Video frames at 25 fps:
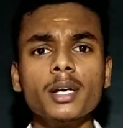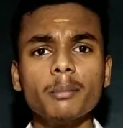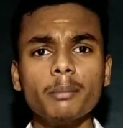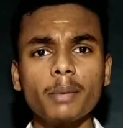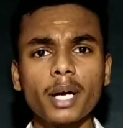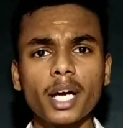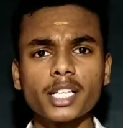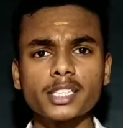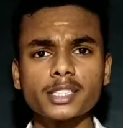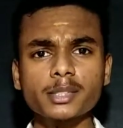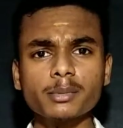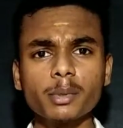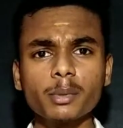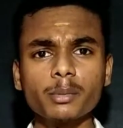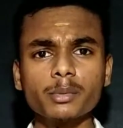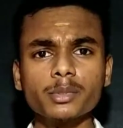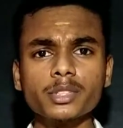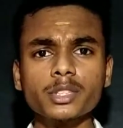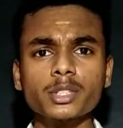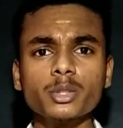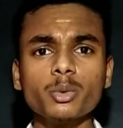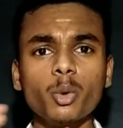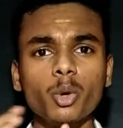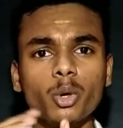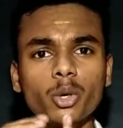மேக்ஸிமம்
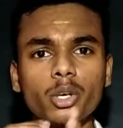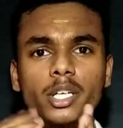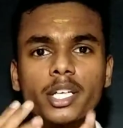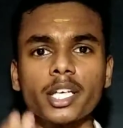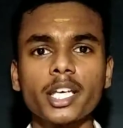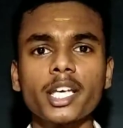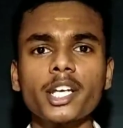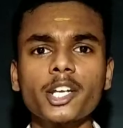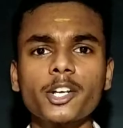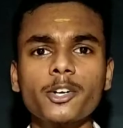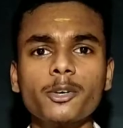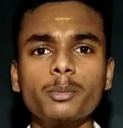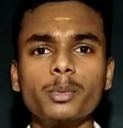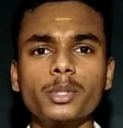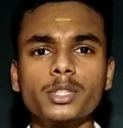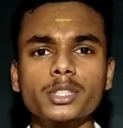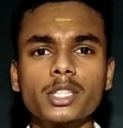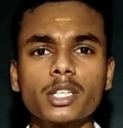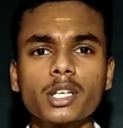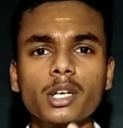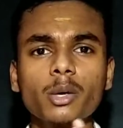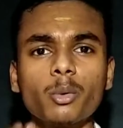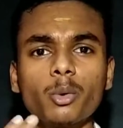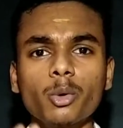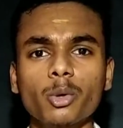வந்து உங்கள் ஏரியாவை பொறுத்து
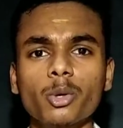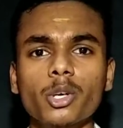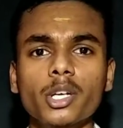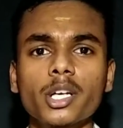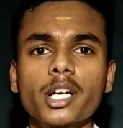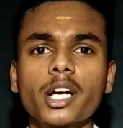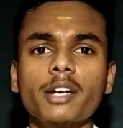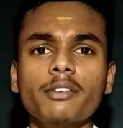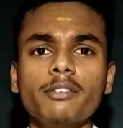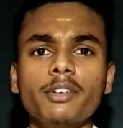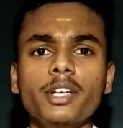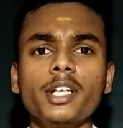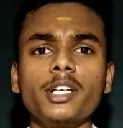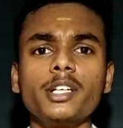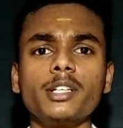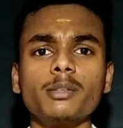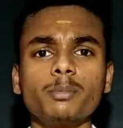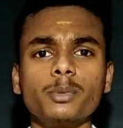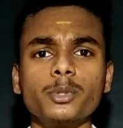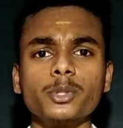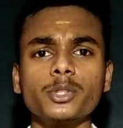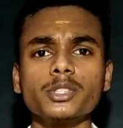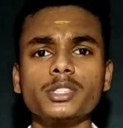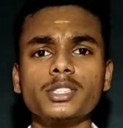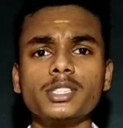உங்களோட கன்வீனியன்ட்டை
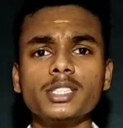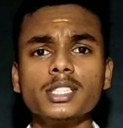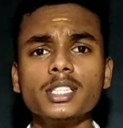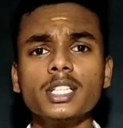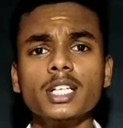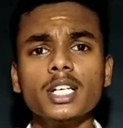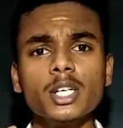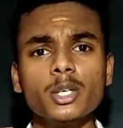பொறுத்து